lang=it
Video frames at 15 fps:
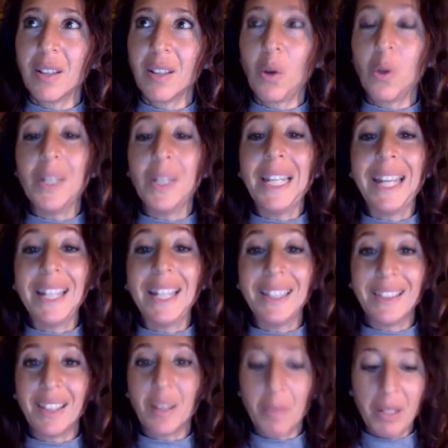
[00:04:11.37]

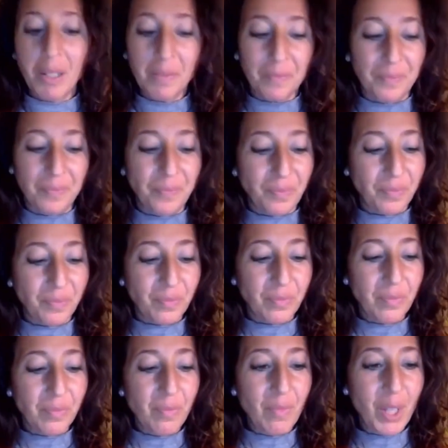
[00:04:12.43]
connettermi
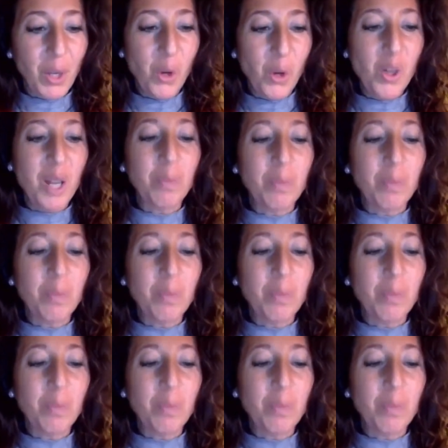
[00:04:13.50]
con la